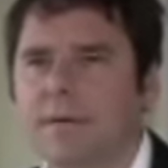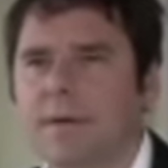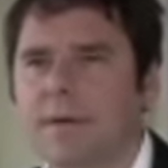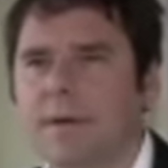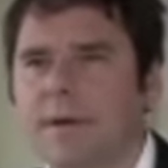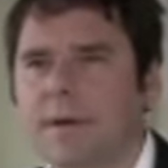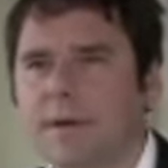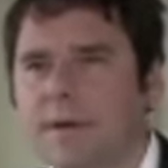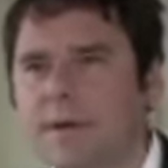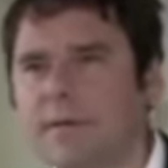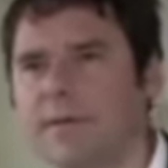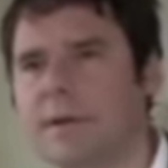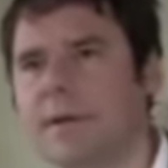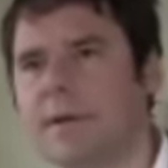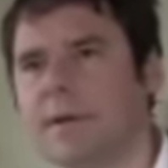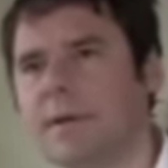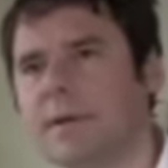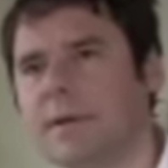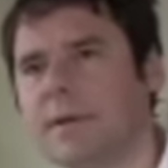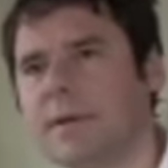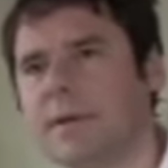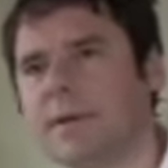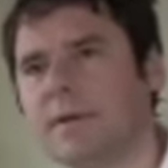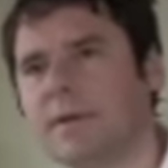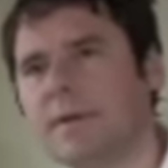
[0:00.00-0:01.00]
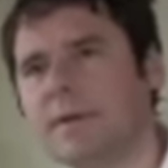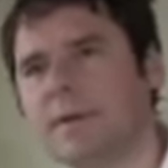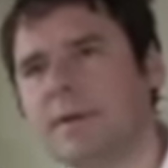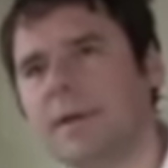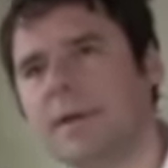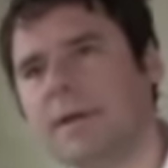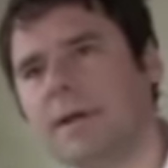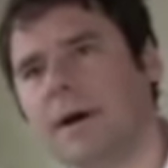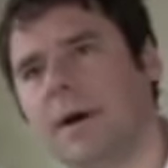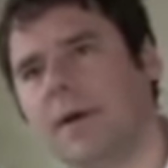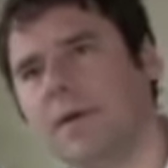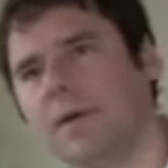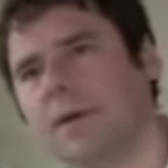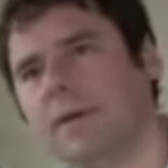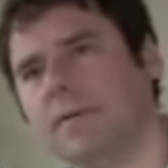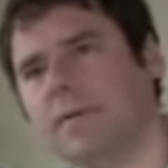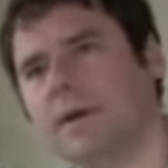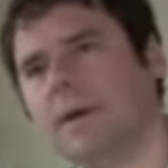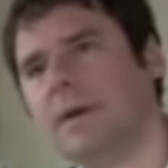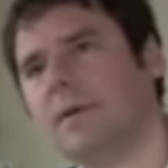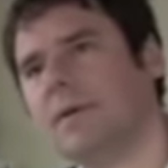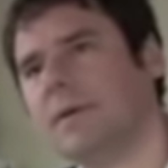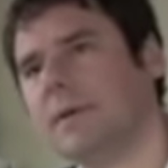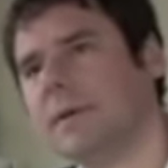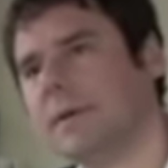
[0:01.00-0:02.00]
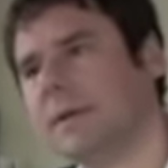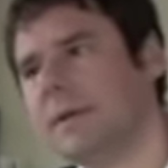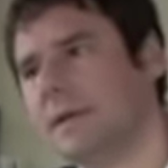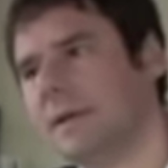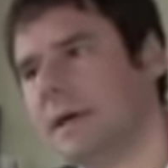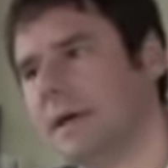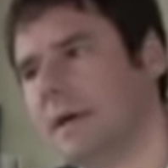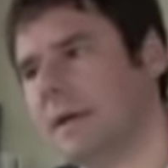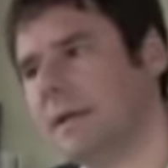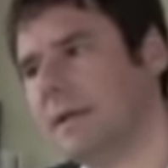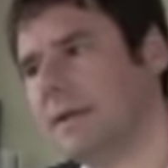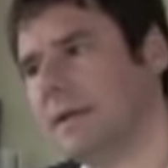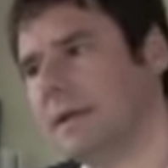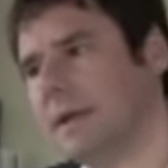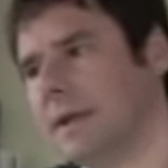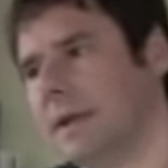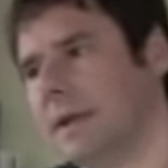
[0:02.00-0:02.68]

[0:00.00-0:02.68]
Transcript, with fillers: und ausweglos. Und diese Ausweglosigkeit,